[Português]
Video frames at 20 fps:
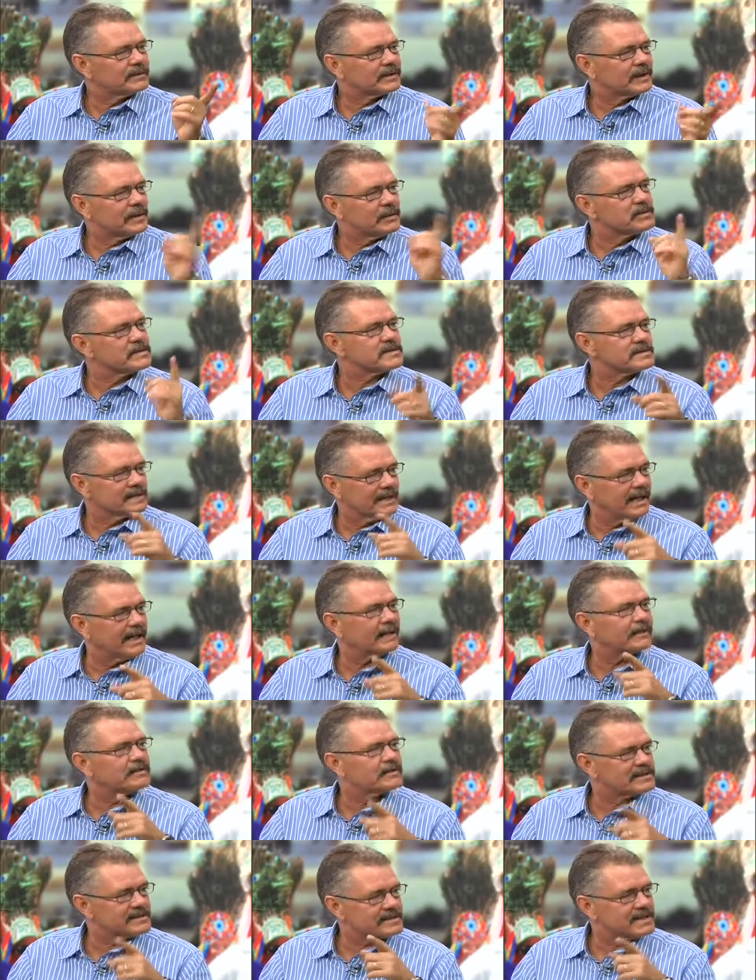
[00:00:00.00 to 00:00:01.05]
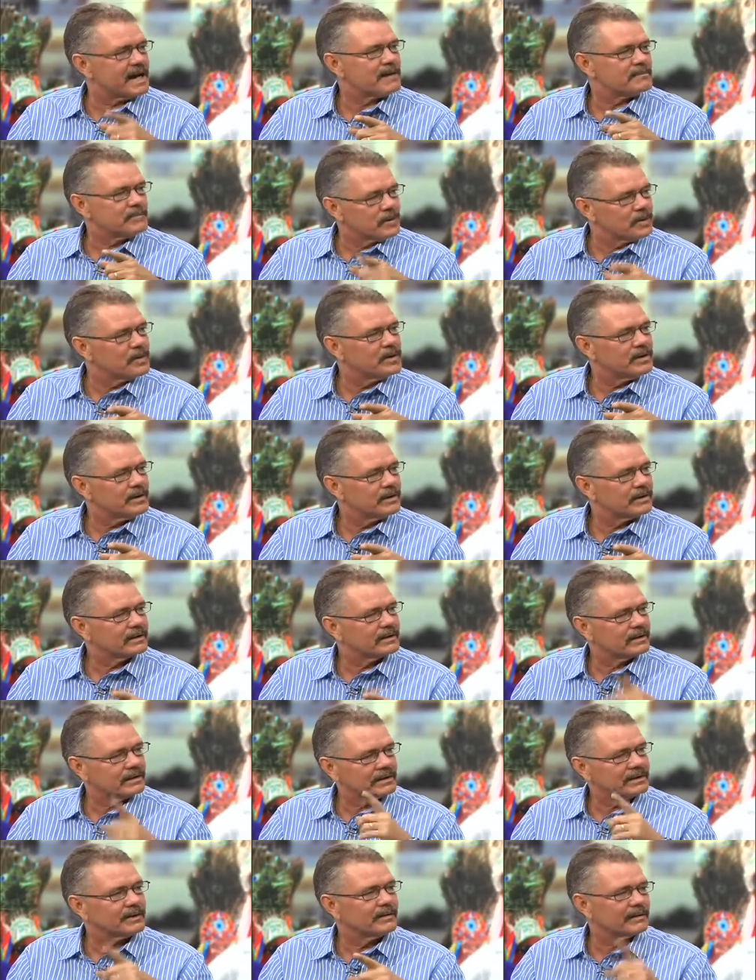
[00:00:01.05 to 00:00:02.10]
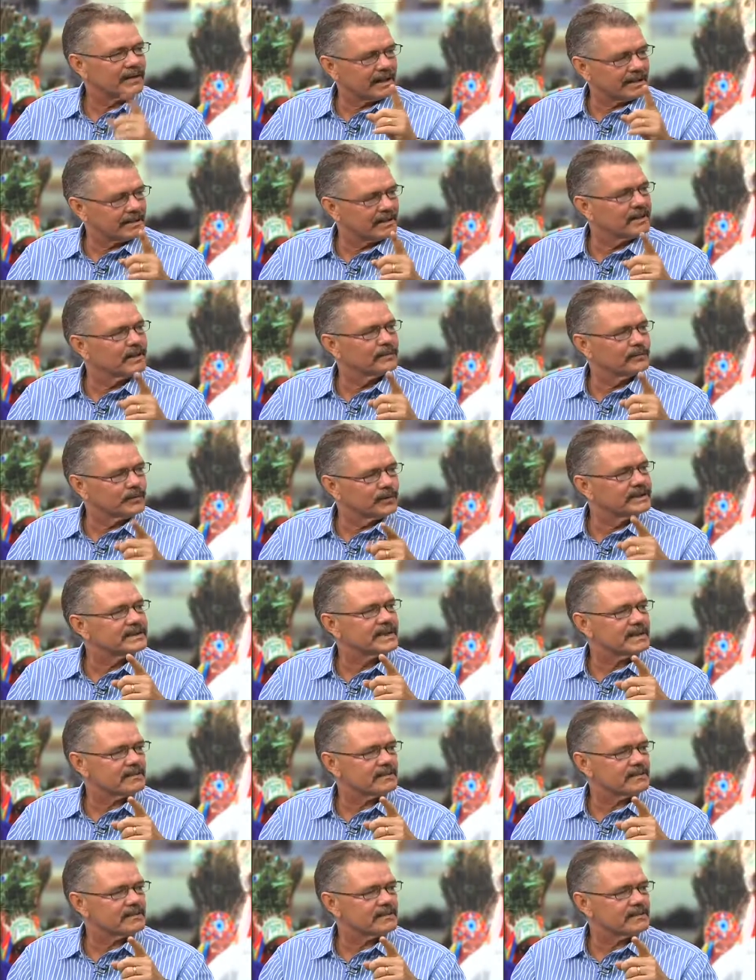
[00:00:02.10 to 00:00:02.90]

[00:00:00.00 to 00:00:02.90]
Tem uns netos de Sabu que estão nadando hoje